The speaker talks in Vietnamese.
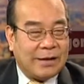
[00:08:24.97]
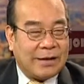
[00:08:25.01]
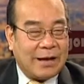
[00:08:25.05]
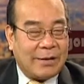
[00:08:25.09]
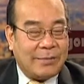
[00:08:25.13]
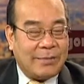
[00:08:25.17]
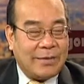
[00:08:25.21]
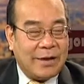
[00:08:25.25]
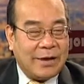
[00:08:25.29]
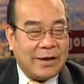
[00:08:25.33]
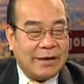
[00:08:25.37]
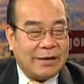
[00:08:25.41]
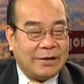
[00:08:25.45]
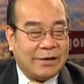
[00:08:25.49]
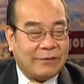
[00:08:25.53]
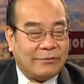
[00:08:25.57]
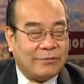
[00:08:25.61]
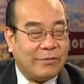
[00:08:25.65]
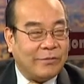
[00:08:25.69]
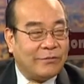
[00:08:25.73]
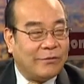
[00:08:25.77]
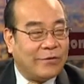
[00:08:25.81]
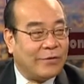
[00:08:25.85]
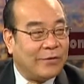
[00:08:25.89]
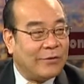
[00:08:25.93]
cảm ơn anh
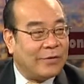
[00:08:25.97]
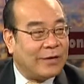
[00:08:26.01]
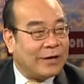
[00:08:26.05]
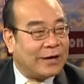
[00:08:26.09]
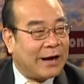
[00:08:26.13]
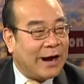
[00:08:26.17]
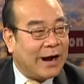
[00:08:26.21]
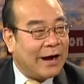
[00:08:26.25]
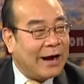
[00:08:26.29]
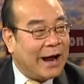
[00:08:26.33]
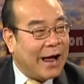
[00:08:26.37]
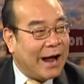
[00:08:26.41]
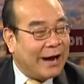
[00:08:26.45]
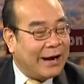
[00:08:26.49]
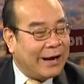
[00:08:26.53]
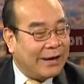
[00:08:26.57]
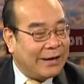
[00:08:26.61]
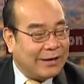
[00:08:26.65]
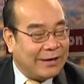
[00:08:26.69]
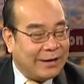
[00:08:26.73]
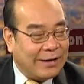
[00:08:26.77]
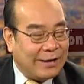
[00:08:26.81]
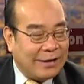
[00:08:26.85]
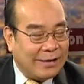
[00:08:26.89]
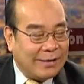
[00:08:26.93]
trần phú vũ trở lại
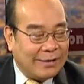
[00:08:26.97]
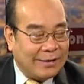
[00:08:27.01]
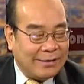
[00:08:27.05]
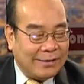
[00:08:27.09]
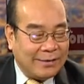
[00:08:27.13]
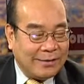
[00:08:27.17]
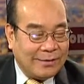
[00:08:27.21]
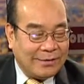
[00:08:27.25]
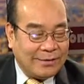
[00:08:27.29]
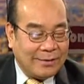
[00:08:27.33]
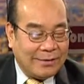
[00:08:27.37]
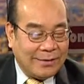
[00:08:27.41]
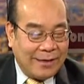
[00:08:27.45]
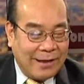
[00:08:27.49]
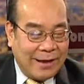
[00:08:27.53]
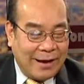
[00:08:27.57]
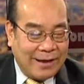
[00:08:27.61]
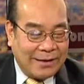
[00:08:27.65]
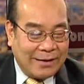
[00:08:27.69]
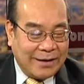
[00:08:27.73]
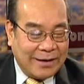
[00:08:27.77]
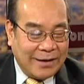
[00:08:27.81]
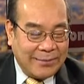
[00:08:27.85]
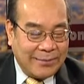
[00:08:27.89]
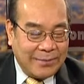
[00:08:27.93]
anh à,
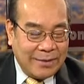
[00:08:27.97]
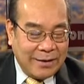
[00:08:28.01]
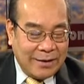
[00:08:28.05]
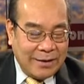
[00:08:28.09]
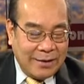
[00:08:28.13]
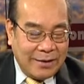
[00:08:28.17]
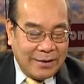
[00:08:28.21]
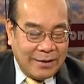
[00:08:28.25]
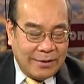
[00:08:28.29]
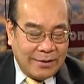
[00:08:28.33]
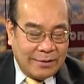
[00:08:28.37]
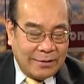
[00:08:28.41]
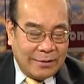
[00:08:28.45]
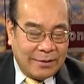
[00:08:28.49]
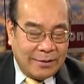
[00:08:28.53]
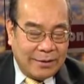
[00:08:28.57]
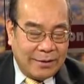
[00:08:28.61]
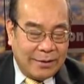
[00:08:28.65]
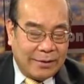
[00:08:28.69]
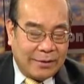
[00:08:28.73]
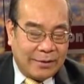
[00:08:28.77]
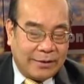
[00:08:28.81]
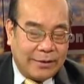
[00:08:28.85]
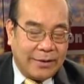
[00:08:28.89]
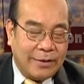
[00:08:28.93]
anh kim
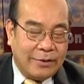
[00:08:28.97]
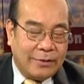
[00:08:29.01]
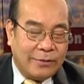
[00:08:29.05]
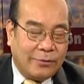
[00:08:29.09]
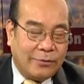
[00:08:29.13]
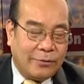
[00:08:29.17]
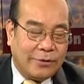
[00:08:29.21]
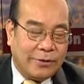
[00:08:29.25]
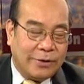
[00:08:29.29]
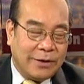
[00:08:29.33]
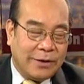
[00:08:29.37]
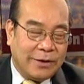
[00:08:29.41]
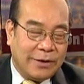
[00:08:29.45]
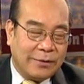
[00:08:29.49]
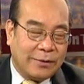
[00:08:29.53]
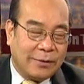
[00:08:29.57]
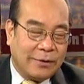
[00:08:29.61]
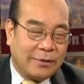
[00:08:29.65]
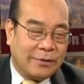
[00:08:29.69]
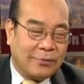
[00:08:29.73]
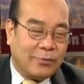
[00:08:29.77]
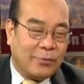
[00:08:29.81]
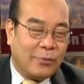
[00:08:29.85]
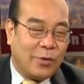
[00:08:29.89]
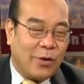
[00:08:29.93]
thì à, thí dụ
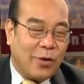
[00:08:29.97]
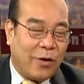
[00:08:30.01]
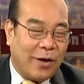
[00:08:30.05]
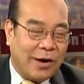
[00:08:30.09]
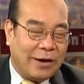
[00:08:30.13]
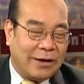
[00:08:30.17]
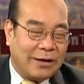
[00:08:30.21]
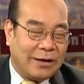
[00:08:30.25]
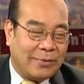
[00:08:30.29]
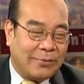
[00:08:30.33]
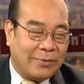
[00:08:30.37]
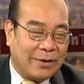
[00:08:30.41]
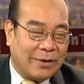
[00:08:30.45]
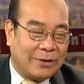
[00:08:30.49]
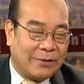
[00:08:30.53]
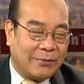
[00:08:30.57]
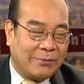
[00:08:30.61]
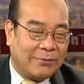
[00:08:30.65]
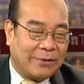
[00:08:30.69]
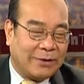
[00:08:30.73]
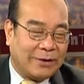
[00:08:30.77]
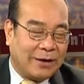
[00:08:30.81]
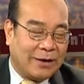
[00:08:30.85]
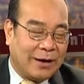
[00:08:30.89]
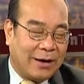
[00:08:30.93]
như muốn hỏi anh kim là
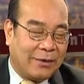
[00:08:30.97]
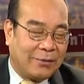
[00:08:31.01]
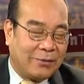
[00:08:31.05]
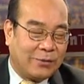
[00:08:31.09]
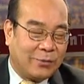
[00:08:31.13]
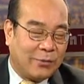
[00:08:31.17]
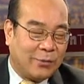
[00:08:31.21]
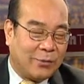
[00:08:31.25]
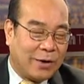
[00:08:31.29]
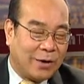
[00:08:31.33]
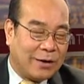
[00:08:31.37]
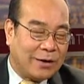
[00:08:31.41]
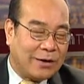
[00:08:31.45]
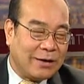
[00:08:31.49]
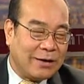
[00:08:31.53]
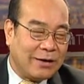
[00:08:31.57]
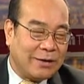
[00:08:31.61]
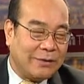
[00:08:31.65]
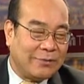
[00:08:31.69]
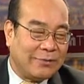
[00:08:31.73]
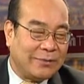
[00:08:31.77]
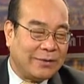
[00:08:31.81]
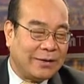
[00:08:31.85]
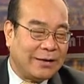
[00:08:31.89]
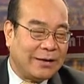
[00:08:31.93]
trong trường hợp trung quốc
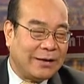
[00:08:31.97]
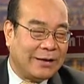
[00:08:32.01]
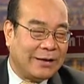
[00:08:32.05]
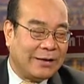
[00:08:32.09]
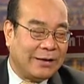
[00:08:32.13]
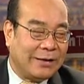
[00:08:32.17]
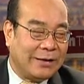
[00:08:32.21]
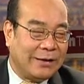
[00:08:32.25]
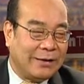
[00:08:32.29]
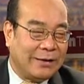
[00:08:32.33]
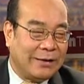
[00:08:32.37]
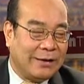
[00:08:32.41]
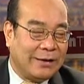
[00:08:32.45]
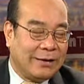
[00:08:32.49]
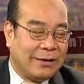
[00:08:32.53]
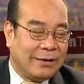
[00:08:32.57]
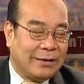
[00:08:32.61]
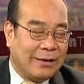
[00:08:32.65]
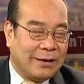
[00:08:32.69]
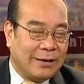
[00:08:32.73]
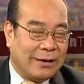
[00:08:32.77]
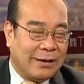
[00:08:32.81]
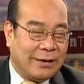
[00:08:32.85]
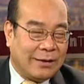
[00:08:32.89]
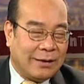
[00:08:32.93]
á, bây giờ
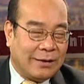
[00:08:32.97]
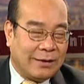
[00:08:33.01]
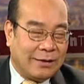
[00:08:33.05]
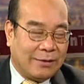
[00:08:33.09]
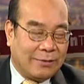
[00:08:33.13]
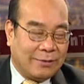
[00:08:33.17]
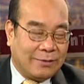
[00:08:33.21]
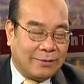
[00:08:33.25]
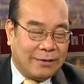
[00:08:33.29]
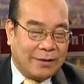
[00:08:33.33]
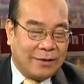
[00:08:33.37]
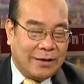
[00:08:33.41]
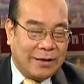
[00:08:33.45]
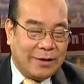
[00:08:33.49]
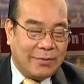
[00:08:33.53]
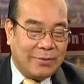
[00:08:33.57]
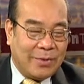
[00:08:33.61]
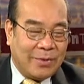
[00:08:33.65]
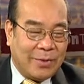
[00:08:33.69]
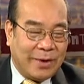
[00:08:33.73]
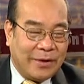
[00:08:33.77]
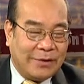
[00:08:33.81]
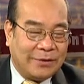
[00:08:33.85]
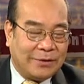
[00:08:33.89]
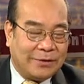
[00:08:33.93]
Uh, khi
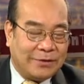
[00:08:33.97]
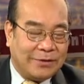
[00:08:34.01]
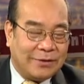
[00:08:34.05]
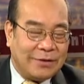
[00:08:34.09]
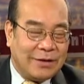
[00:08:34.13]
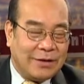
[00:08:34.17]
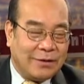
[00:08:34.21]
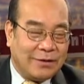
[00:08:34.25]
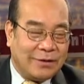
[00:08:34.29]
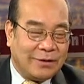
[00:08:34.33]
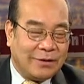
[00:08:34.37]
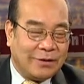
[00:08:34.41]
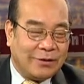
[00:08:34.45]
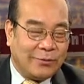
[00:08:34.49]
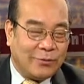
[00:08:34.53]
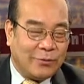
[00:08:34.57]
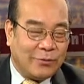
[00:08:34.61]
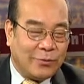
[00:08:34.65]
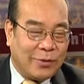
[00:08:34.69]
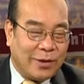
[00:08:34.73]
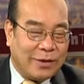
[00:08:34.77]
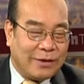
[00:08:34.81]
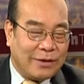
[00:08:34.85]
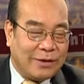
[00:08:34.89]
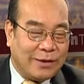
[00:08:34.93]
mà bành trướng á, thì
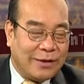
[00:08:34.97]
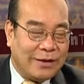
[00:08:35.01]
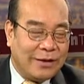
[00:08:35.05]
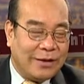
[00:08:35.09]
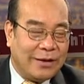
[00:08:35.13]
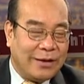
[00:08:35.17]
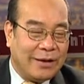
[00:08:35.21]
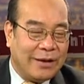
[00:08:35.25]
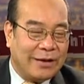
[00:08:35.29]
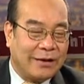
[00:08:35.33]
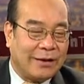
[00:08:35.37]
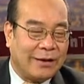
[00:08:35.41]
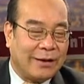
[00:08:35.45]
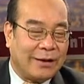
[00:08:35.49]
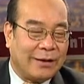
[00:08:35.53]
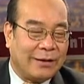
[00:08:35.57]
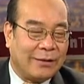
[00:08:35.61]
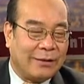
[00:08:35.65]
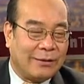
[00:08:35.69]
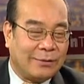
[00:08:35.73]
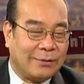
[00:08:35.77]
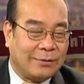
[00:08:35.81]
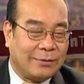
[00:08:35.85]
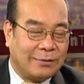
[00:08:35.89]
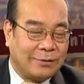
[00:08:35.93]
Trung Quốc dĩ nhiên
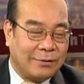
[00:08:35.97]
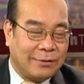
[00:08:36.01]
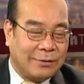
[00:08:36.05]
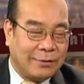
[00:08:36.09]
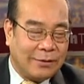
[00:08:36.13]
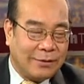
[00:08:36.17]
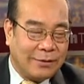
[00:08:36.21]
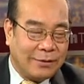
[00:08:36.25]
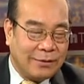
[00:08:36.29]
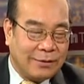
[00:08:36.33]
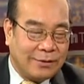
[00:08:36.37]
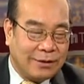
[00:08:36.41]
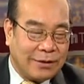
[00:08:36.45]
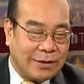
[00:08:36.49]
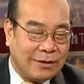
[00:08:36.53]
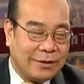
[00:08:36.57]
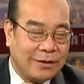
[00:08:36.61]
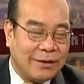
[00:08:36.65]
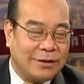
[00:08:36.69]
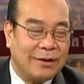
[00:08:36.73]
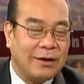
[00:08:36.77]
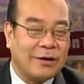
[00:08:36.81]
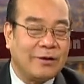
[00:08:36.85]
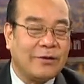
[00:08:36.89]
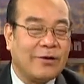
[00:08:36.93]
là thứ,
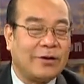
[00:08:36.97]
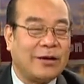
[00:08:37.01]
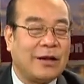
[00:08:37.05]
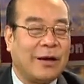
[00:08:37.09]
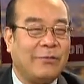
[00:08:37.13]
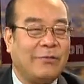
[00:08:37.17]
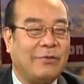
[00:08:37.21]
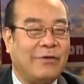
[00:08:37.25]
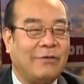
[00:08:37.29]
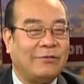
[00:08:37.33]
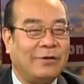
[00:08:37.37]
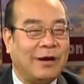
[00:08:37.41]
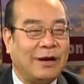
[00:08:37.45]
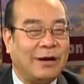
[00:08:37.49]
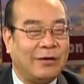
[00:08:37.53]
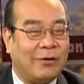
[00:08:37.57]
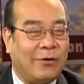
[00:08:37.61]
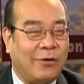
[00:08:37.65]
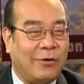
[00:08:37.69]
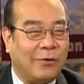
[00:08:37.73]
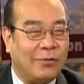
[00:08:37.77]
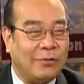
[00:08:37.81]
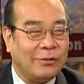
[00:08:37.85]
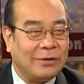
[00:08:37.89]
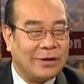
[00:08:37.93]
thứ nhất có tham vọng lãnh
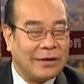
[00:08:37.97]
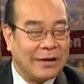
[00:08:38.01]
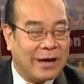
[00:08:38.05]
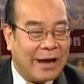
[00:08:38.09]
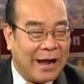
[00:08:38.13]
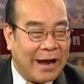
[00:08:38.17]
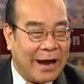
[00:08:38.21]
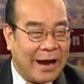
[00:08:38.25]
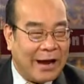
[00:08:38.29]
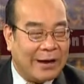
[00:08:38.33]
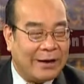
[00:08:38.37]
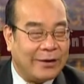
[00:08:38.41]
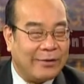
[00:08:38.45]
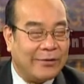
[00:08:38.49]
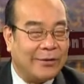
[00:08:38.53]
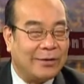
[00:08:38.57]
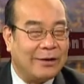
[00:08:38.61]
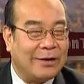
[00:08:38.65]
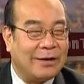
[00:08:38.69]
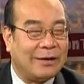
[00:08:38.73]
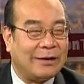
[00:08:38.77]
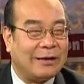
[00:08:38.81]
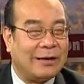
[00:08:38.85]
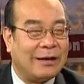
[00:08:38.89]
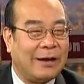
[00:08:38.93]
thổ, thứ hai
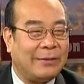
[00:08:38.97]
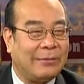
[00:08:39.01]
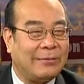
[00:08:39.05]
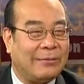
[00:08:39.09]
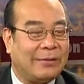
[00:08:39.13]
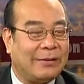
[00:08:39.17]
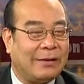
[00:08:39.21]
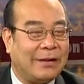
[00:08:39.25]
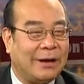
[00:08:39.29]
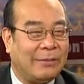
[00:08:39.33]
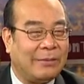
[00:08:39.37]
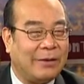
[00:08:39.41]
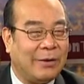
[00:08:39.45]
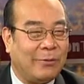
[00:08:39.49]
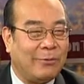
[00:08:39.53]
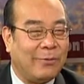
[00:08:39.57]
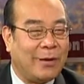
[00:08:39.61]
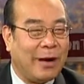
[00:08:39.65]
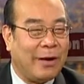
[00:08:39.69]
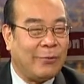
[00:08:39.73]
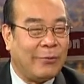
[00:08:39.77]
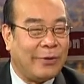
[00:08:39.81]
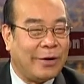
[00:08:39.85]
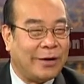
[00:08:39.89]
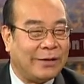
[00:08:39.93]
có là tham tham
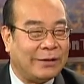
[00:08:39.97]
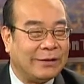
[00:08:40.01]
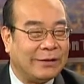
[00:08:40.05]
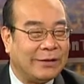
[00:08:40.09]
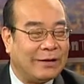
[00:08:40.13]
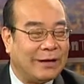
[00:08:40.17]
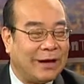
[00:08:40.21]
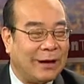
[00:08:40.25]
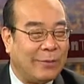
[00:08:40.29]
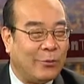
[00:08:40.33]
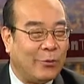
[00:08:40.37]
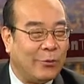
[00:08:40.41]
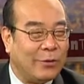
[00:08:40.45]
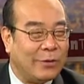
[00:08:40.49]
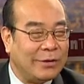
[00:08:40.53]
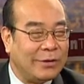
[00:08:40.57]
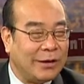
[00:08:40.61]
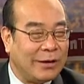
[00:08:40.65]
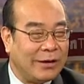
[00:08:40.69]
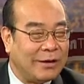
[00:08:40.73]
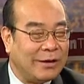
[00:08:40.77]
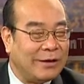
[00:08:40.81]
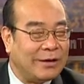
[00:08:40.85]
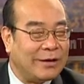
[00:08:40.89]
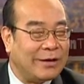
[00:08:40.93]
vọng bá quyền tức là muốn
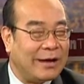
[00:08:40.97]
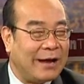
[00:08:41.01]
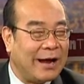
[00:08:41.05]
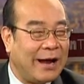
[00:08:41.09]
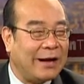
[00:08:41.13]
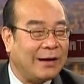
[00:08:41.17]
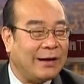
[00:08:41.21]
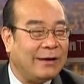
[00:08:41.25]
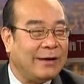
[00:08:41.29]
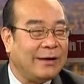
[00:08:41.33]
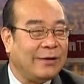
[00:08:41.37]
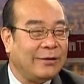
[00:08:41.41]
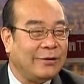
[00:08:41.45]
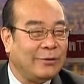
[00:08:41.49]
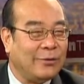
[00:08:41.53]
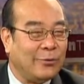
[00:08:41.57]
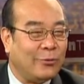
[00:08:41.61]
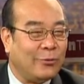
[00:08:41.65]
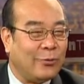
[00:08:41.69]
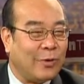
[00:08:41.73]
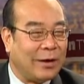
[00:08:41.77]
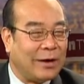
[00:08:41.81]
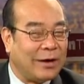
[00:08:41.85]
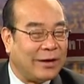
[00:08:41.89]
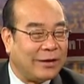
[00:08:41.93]
những cái nước khác
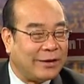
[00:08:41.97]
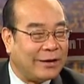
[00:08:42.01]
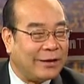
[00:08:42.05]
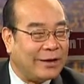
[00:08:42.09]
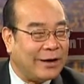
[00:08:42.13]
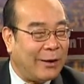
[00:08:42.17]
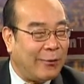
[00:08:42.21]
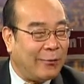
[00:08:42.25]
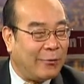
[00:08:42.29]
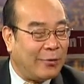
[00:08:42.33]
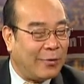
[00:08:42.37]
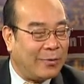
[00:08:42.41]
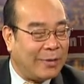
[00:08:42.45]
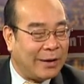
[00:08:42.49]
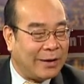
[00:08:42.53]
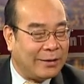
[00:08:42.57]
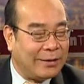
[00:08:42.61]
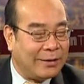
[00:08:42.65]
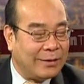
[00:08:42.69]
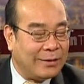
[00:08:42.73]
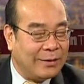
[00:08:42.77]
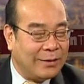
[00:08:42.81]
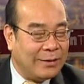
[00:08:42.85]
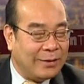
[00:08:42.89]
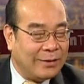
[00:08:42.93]
chung quanh là chư hầu của mình.
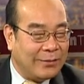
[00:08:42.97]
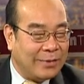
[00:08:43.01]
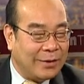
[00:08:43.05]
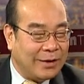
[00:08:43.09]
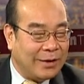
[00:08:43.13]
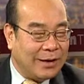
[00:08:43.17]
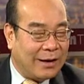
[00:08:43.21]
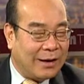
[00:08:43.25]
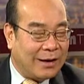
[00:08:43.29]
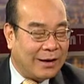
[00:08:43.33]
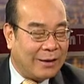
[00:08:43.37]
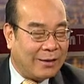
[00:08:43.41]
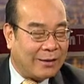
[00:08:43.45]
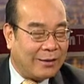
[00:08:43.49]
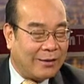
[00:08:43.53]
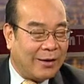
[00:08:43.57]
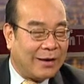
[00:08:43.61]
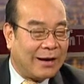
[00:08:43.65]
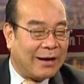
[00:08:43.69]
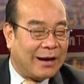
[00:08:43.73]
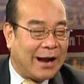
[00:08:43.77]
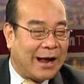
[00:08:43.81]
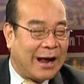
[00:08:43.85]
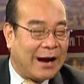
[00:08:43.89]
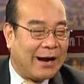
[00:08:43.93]
Bây giờ
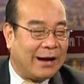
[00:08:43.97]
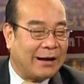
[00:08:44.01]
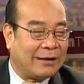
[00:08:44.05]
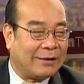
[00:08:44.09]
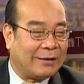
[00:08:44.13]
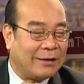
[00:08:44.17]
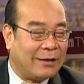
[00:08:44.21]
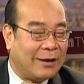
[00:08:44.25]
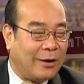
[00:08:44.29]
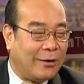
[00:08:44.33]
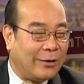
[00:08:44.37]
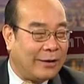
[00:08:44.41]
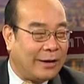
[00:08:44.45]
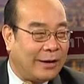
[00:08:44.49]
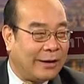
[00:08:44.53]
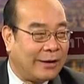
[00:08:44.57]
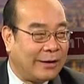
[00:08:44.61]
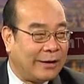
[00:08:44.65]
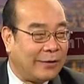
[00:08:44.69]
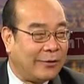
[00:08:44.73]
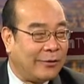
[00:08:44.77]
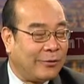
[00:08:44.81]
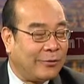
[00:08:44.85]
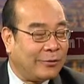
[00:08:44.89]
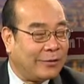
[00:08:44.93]
rõ ràng là từ hội nghị
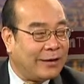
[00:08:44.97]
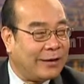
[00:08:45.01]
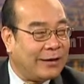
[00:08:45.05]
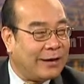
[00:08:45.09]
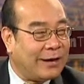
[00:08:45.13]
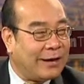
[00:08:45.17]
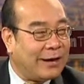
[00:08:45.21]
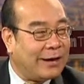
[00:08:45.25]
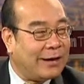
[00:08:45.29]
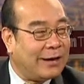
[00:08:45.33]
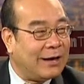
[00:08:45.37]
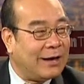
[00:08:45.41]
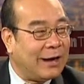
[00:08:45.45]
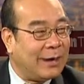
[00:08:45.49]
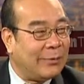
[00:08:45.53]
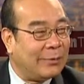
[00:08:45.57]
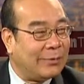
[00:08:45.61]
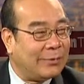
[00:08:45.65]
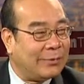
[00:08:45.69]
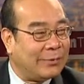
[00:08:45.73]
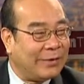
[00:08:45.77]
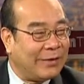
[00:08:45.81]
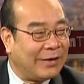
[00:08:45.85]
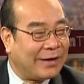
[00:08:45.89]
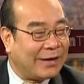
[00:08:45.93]
thành đô tới giờ là
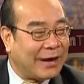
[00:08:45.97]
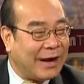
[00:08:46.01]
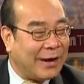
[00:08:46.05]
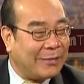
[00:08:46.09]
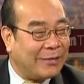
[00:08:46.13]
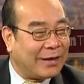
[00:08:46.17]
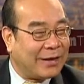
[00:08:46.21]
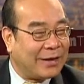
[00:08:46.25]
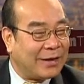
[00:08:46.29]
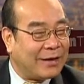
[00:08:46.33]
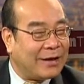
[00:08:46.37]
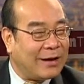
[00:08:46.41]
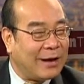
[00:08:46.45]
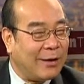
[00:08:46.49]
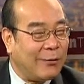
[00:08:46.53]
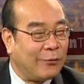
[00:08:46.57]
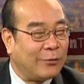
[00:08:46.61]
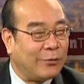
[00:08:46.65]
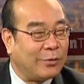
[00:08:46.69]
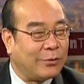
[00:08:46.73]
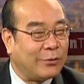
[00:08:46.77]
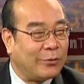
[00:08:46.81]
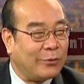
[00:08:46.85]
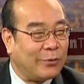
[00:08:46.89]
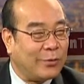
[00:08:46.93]
Việt Nam là chư
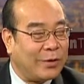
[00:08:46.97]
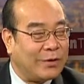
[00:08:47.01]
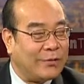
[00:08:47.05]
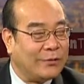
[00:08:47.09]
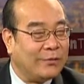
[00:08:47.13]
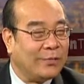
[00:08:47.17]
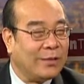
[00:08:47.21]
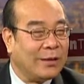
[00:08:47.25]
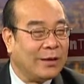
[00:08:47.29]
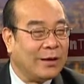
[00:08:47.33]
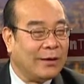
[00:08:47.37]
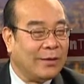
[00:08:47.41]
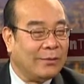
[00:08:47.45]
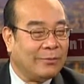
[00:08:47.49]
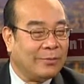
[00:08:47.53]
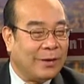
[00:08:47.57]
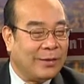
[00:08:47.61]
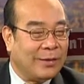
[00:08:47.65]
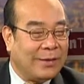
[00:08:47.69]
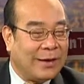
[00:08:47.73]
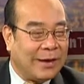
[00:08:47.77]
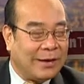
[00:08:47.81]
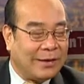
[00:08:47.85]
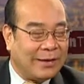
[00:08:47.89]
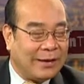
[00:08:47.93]
hầu của Trung Quốc.
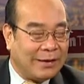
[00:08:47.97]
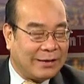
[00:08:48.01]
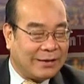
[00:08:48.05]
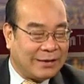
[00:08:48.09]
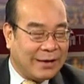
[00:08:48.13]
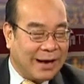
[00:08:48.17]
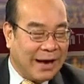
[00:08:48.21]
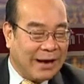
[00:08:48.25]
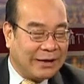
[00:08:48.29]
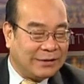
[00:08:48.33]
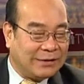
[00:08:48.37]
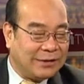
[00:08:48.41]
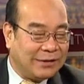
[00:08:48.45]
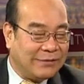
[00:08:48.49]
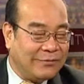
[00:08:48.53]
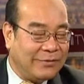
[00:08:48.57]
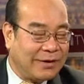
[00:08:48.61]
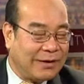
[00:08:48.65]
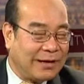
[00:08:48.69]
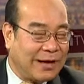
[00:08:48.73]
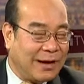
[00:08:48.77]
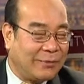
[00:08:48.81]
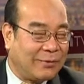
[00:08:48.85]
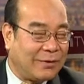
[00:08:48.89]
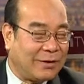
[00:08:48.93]
Bây giờ giả sử
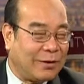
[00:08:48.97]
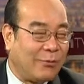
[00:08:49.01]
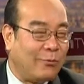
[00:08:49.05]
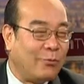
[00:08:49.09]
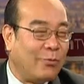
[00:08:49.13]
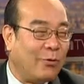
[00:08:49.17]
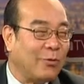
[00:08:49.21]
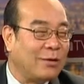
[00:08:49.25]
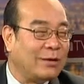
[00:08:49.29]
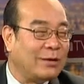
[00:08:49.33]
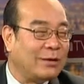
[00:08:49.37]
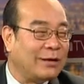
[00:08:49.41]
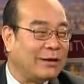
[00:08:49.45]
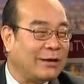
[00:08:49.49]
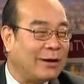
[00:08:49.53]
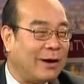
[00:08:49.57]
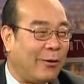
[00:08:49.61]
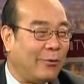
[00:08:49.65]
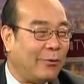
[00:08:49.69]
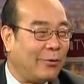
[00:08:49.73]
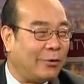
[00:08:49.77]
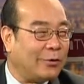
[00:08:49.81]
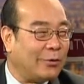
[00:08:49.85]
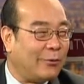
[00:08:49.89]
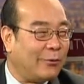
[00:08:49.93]
Việt Nam không muốn chư
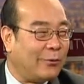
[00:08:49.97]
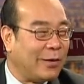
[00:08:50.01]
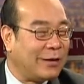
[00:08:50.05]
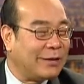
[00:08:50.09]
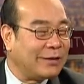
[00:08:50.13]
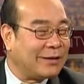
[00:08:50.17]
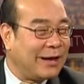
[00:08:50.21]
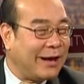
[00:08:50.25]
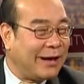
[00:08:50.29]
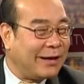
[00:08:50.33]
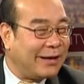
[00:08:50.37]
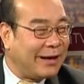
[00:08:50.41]
hầu của Trung Quốc thì anh